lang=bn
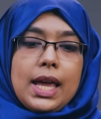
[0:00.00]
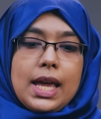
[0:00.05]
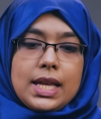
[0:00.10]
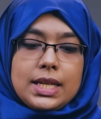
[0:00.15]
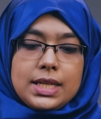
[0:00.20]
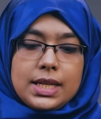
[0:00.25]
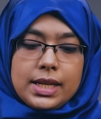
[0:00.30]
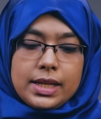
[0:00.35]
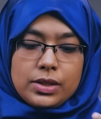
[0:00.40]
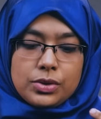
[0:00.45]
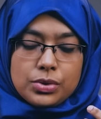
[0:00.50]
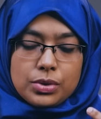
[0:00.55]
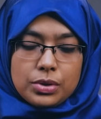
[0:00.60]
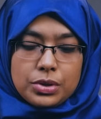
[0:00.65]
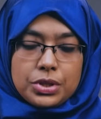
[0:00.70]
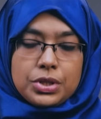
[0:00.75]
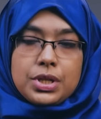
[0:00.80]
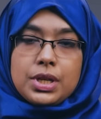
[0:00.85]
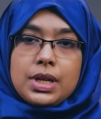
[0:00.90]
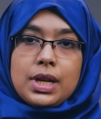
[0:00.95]
এই যে
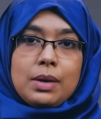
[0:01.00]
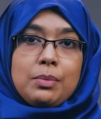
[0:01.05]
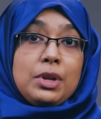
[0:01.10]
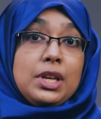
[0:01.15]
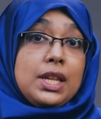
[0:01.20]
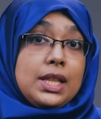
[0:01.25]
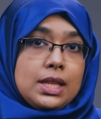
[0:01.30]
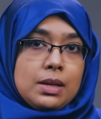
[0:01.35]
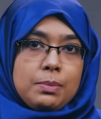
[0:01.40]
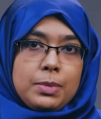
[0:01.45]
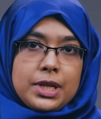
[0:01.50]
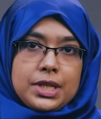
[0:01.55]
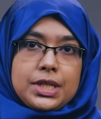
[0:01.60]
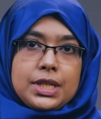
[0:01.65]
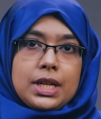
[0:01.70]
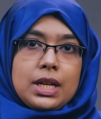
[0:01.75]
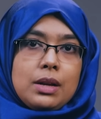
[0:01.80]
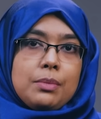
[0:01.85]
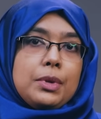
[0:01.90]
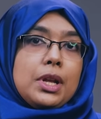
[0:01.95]
এক্সস্টন আমি নিতে
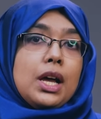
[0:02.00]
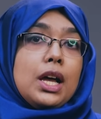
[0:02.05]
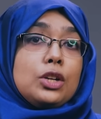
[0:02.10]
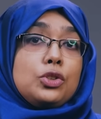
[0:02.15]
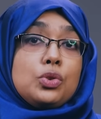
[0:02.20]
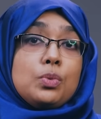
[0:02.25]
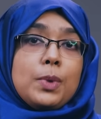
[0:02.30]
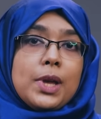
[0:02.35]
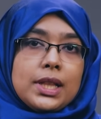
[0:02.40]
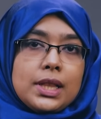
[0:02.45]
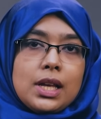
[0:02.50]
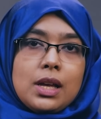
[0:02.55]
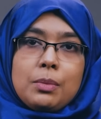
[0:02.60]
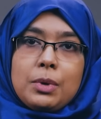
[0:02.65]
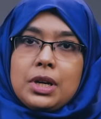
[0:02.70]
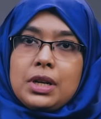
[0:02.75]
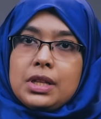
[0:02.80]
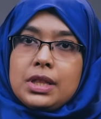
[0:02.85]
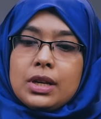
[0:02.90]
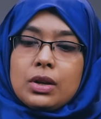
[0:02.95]
পারছিলাম না হাঁটু ব্যথা
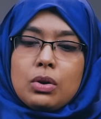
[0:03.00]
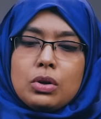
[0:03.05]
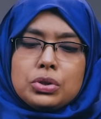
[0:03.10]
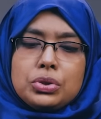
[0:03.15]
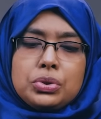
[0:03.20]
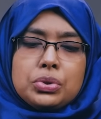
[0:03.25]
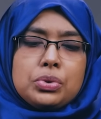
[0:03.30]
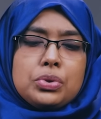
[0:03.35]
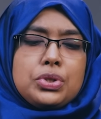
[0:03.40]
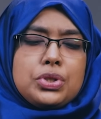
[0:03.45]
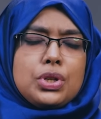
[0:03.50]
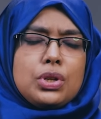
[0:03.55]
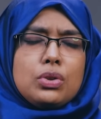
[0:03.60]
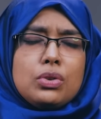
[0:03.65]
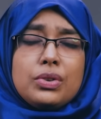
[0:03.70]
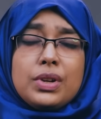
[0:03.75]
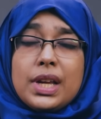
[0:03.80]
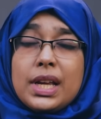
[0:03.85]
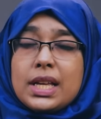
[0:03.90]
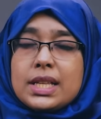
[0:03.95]
আমার নিতে কষ্ট হচ্ছিল
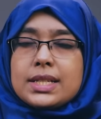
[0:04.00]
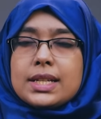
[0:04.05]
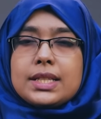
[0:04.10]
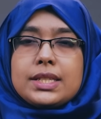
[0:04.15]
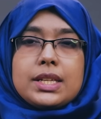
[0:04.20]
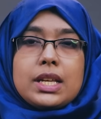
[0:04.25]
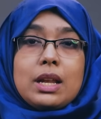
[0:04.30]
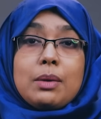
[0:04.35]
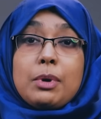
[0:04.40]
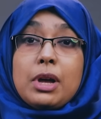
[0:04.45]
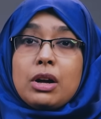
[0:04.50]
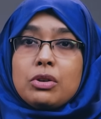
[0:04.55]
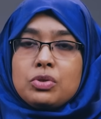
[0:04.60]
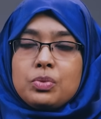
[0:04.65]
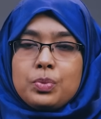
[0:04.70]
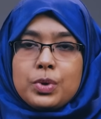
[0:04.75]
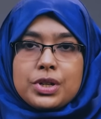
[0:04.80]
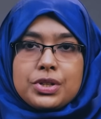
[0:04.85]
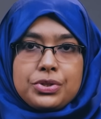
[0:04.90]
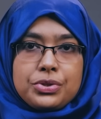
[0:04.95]
রেগে যাচ্ছিলাম
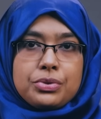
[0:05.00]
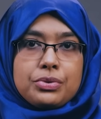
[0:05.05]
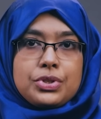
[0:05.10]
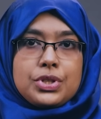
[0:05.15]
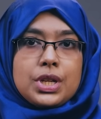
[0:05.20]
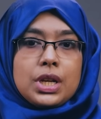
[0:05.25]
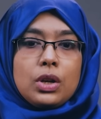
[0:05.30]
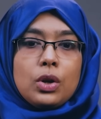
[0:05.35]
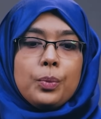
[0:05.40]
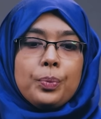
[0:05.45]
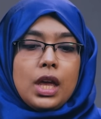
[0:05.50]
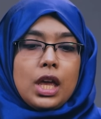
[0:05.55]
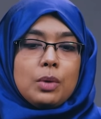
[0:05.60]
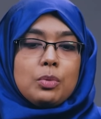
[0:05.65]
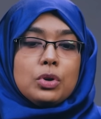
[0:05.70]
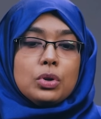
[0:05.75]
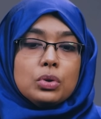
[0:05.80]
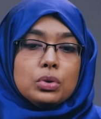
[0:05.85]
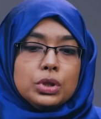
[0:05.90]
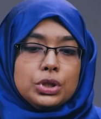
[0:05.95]
আউটব্রাস্ট হচ্ছিল
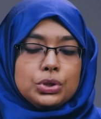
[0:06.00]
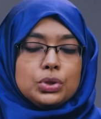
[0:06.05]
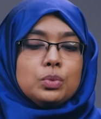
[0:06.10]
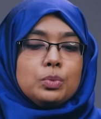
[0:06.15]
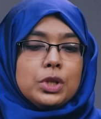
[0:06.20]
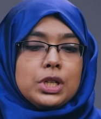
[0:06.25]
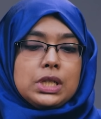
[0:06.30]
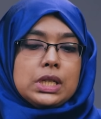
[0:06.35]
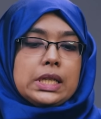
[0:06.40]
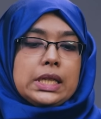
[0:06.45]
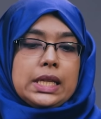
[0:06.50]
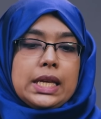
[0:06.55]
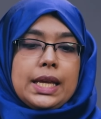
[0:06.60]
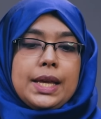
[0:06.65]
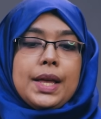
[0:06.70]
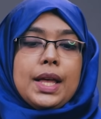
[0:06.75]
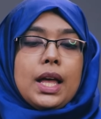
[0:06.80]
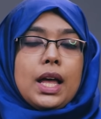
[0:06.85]
এবং ওই সময়টাতে